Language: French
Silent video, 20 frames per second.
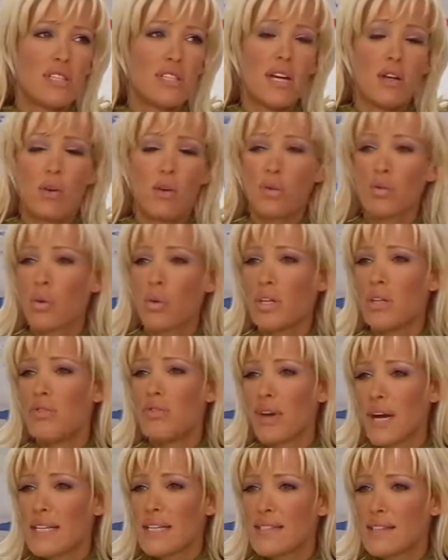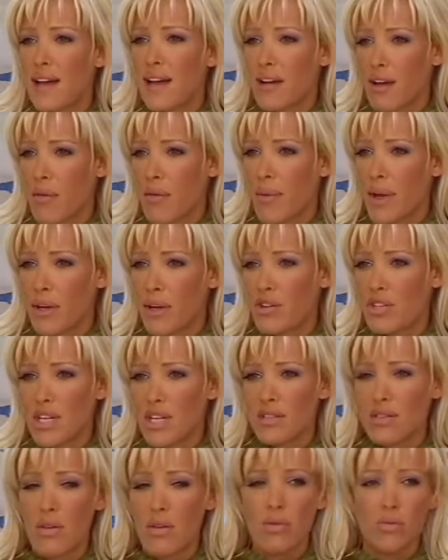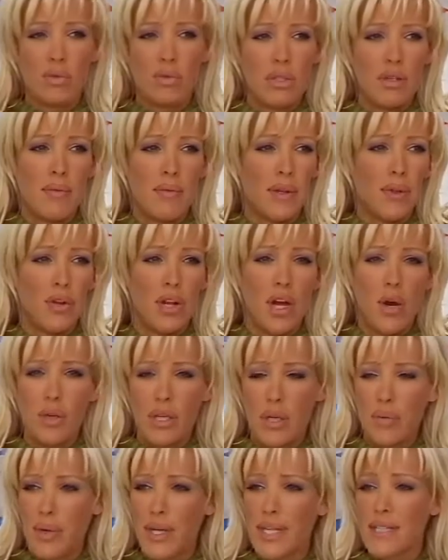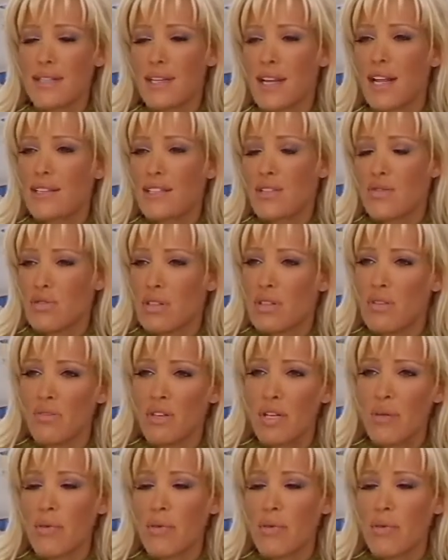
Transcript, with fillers: considère que quand on est une vraie star comme Michael Jackson ou des Madonna ou des Prince, là c'est